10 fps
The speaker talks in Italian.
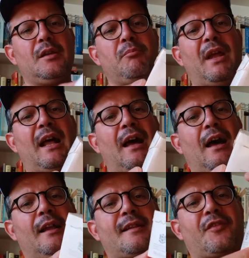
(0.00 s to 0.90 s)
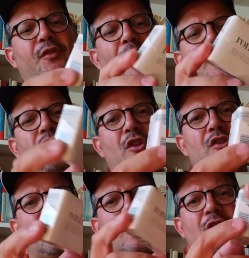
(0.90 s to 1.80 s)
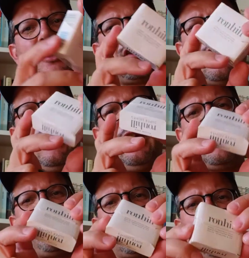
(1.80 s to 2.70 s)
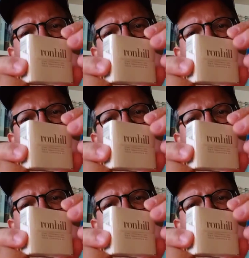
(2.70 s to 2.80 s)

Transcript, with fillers: me l'ha trasformato ta, ta, ta, ta, ta, e l'ha fatto